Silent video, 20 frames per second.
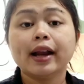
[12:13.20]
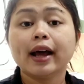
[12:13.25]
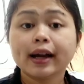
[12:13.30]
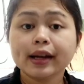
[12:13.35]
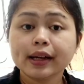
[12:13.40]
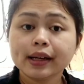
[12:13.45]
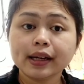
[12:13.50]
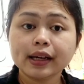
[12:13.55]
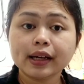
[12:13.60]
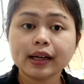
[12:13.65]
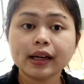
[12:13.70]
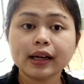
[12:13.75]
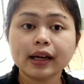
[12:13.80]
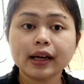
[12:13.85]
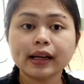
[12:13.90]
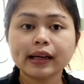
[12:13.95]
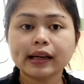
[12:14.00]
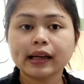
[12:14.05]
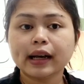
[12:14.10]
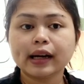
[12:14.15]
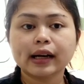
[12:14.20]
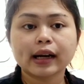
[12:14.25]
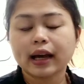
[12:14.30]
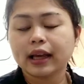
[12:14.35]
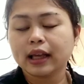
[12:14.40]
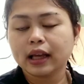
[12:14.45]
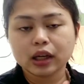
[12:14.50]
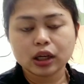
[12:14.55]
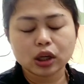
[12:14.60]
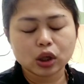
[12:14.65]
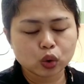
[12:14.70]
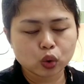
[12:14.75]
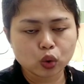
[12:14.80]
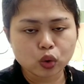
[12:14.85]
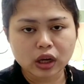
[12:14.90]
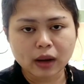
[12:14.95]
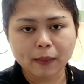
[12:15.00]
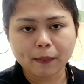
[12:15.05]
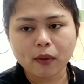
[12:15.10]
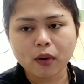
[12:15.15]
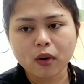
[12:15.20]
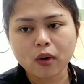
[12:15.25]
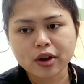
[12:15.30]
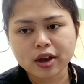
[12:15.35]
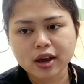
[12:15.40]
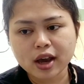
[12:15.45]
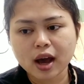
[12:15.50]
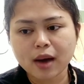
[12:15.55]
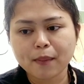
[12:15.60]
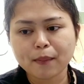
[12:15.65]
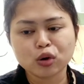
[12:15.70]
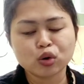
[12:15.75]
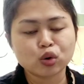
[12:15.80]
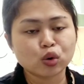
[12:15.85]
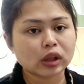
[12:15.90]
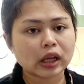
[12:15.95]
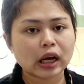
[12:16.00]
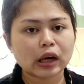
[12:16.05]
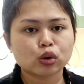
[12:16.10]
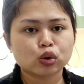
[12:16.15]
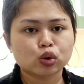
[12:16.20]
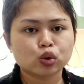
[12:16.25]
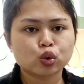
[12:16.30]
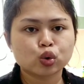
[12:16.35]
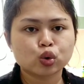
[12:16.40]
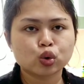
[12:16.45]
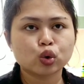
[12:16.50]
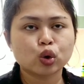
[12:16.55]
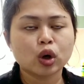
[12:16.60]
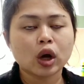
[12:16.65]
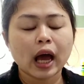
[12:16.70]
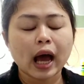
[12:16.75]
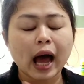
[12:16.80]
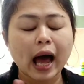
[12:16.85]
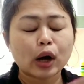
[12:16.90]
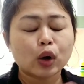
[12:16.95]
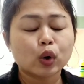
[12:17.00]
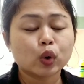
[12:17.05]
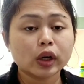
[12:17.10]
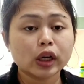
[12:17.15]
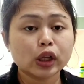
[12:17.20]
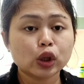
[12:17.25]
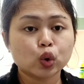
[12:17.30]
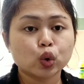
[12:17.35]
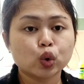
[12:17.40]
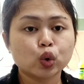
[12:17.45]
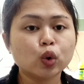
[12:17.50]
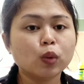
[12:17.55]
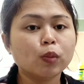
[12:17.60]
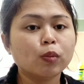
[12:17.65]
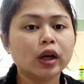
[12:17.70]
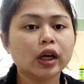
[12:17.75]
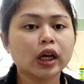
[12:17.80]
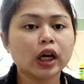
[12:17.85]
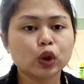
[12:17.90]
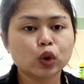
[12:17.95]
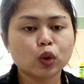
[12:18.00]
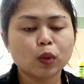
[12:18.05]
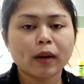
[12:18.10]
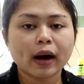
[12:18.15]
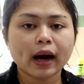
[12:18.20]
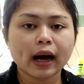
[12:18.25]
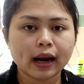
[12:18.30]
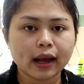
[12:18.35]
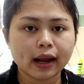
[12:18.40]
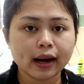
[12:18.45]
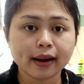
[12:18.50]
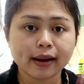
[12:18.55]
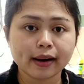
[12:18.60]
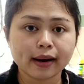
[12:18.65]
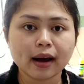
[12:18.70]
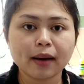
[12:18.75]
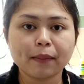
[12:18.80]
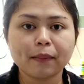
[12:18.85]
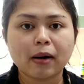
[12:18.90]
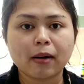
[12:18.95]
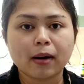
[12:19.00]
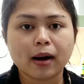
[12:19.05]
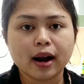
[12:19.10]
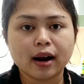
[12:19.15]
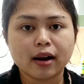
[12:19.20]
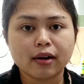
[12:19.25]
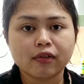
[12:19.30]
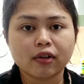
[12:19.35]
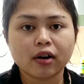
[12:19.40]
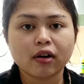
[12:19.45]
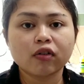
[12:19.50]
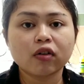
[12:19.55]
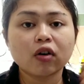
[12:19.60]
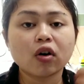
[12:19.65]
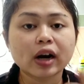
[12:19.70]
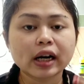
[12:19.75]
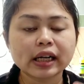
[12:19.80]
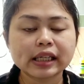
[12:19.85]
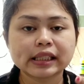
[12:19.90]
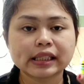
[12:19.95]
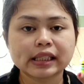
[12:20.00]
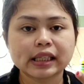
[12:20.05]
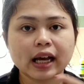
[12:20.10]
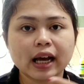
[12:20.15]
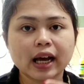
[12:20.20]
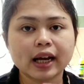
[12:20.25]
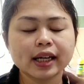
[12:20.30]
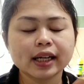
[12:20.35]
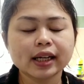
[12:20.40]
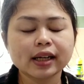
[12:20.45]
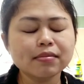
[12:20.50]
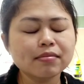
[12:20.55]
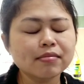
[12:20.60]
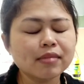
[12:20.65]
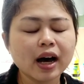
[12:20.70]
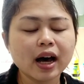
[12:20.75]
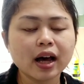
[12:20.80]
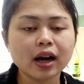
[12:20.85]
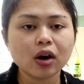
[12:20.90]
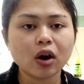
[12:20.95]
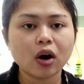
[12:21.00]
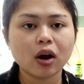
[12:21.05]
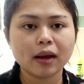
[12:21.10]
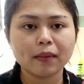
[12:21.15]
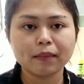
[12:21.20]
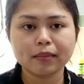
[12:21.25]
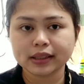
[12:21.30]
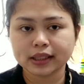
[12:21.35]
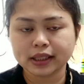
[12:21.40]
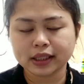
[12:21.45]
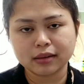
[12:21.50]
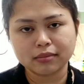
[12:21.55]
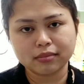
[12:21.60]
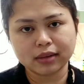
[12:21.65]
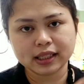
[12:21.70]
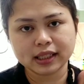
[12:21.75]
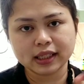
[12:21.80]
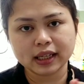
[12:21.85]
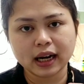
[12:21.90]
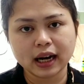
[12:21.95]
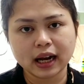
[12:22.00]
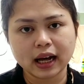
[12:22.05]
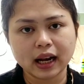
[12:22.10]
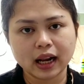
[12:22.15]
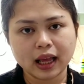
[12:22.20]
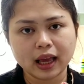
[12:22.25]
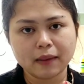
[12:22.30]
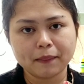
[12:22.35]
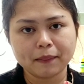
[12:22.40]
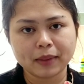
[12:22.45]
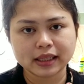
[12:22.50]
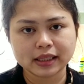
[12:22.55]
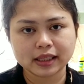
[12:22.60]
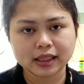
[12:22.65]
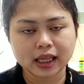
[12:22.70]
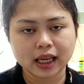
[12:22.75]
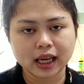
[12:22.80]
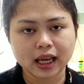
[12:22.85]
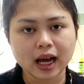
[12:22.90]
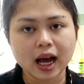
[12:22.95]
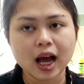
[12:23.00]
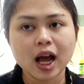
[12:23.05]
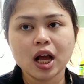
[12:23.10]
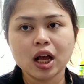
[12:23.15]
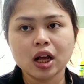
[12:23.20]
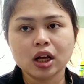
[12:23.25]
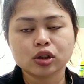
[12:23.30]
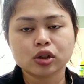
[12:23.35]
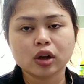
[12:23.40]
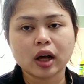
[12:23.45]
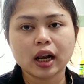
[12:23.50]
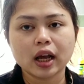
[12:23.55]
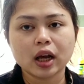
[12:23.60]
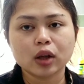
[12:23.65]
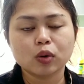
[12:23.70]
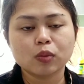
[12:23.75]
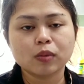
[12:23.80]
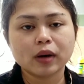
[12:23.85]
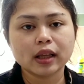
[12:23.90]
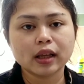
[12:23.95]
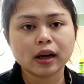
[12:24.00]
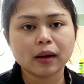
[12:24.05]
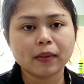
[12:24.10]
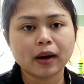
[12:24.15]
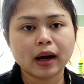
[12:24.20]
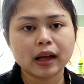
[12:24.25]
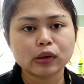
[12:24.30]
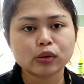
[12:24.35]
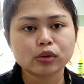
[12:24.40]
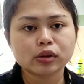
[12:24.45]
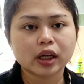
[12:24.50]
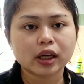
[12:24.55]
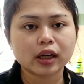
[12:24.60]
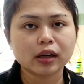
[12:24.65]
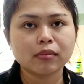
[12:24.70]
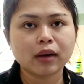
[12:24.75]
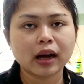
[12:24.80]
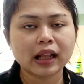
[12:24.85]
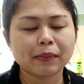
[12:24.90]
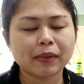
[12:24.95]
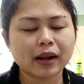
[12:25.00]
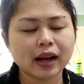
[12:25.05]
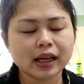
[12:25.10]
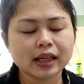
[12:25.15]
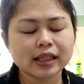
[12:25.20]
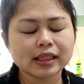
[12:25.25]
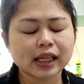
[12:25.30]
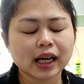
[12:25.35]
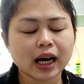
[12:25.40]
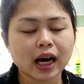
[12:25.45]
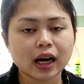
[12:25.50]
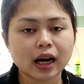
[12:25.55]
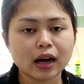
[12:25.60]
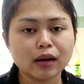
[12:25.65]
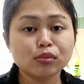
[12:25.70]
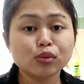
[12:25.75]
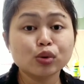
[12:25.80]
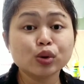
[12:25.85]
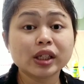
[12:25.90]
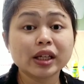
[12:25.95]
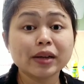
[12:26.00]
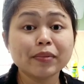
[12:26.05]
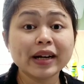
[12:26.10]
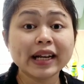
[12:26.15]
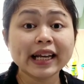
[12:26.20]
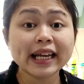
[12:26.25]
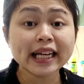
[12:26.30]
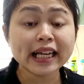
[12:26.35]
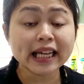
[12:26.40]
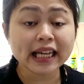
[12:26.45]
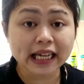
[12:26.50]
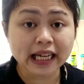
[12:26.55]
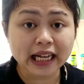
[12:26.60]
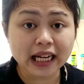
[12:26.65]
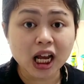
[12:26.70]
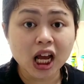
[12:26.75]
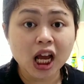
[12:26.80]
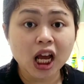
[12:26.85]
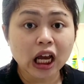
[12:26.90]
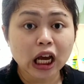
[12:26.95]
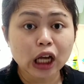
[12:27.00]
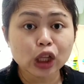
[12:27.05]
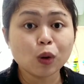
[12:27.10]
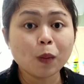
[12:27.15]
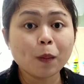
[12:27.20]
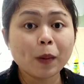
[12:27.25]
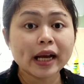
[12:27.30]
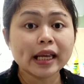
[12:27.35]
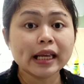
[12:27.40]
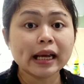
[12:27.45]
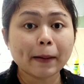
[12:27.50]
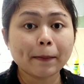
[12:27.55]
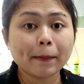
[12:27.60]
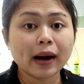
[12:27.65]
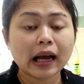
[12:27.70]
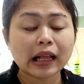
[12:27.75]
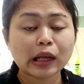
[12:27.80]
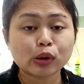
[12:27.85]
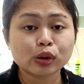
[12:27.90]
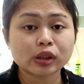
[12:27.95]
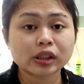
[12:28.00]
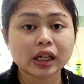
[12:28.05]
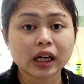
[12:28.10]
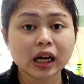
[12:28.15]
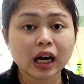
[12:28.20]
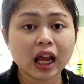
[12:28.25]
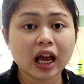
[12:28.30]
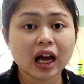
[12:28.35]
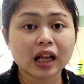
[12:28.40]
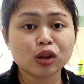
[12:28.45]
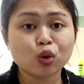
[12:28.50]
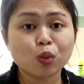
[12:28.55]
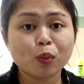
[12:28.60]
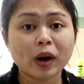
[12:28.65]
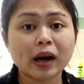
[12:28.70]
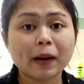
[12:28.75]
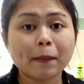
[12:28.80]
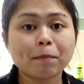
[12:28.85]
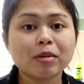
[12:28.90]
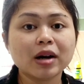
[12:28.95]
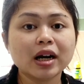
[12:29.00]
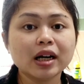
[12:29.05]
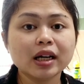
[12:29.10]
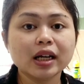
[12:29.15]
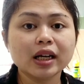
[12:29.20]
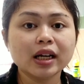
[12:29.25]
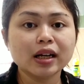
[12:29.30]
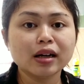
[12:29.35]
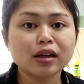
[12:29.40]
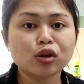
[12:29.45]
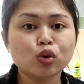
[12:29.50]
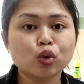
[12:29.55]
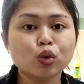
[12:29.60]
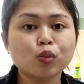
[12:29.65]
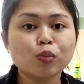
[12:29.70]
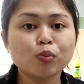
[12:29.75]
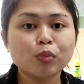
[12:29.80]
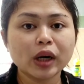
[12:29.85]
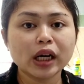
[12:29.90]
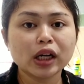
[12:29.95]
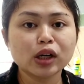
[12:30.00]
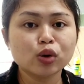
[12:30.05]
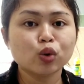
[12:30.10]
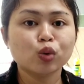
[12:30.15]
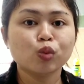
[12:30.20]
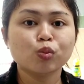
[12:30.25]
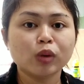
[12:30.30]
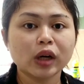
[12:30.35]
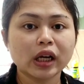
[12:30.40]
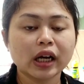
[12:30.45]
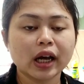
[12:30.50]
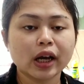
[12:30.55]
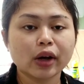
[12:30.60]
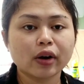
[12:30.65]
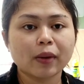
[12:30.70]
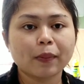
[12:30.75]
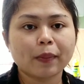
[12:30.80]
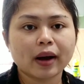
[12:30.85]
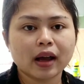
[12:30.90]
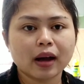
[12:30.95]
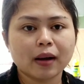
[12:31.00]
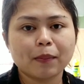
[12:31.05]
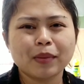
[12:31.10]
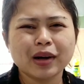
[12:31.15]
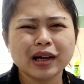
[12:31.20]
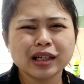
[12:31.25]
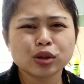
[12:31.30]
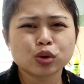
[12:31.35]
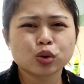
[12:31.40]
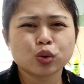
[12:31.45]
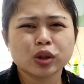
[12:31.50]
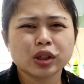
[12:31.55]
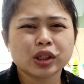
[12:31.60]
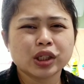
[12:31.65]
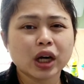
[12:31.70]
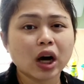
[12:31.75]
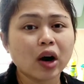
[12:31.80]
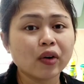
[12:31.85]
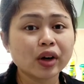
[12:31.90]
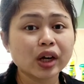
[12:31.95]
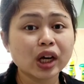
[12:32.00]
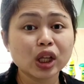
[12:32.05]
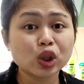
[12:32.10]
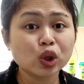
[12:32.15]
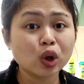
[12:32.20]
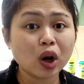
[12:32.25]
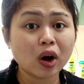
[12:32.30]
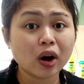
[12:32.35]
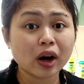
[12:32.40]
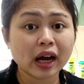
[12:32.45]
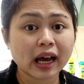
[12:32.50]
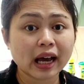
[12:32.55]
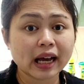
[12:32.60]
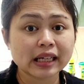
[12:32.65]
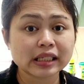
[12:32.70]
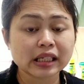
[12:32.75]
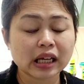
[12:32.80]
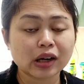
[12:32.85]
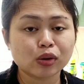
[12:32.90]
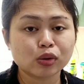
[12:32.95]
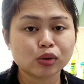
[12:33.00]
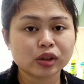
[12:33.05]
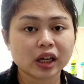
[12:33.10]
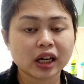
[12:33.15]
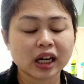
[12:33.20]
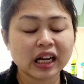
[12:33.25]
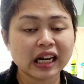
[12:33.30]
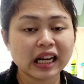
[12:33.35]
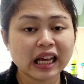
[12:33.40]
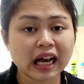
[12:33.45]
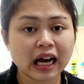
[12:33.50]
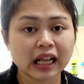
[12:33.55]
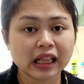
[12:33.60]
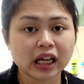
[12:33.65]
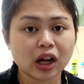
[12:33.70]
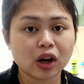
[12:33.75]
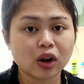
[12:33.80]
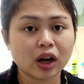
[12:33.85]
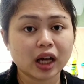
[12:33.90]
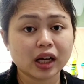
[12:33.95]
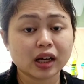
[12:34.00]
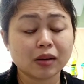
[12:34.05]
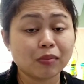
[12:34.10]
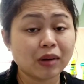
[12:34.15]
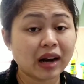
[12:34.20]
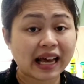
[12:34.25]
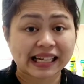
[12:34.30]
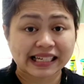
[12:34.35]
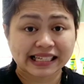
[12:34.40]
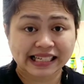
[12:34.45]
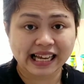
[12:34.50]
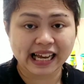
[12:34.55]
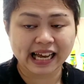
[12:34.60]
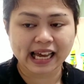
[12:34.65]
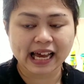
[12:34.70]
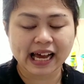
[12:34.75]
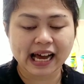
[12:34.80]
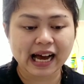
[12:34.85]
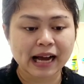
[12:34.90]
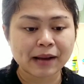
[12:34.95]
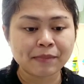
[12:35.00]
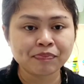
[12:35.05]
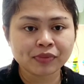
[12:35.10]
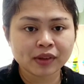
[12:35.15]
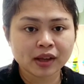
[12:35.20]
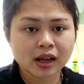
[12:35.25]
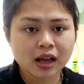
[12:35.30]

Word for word: daging dan kayak gitunya pokoknya menurut aku tuh aku itu dumpling itu makanan enak makanan favorit ya digemari oleh majikan-majikan kalian pasti ya soalnya itu banyak banget aku sering banget apalagi sekarang musim dingin itu banyak banget aku sering lihat tuh pada beliin dumpling dumpling kayak gitu kayak beli sweet jauh gitu loh guys aku sering lihat kalau lagi belanja ya